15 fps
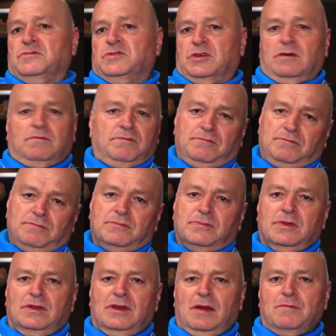cioè
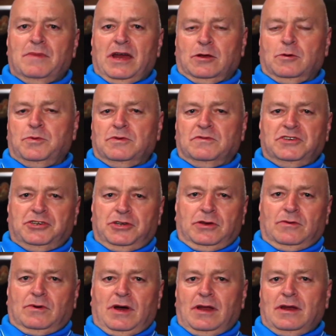l'albergo più
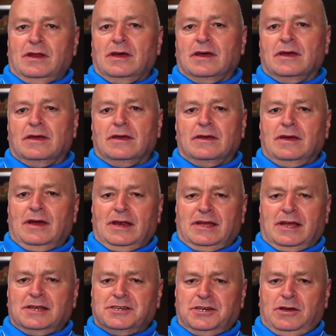vicino al, al
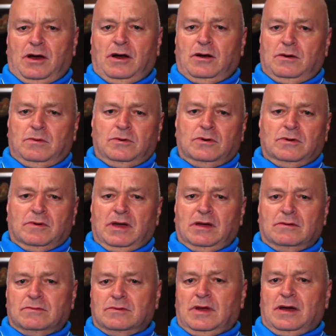casino, comunque
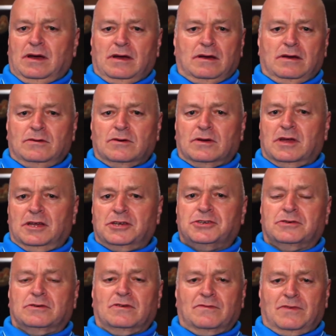una
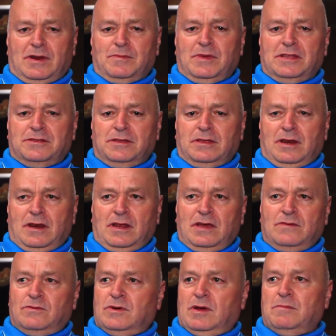location veramente di
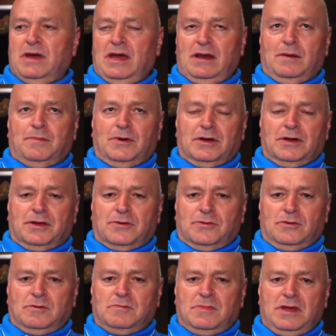rilievo, una bella poker
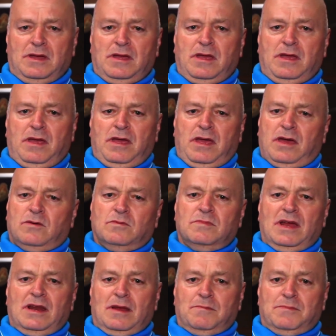room e un
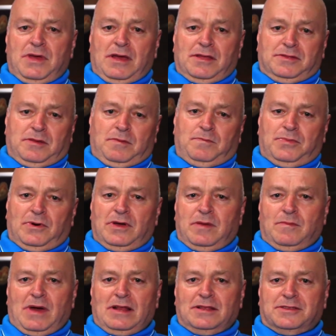bell'ambiente. Poi
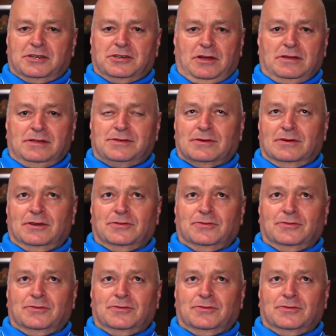in Malta c'è il sole